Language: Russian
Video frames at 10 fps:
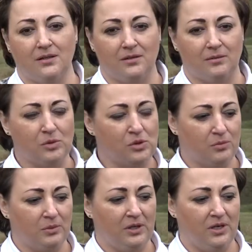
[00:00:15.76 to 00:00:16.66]
Э,
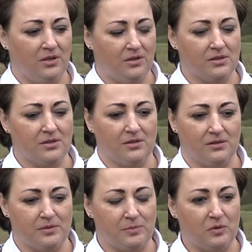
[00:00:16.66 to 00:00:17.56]
Мособлгиерц
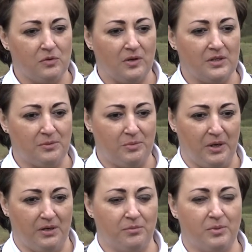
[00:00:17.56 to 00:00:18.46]
э, с 1
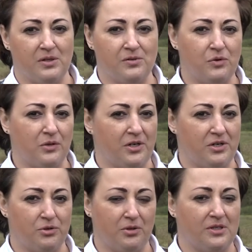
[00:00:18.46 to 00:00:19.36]
октября производит
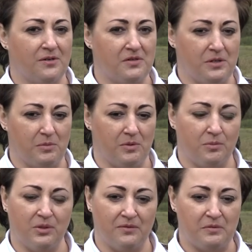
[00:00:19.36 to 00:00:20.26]
расчеты со всеми
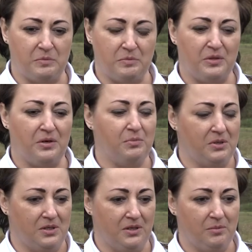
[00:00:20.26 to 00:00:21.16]
бытовыми
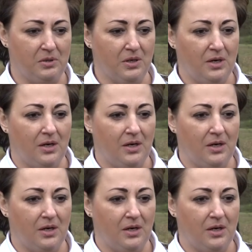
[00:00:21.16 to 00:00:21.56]
потребителями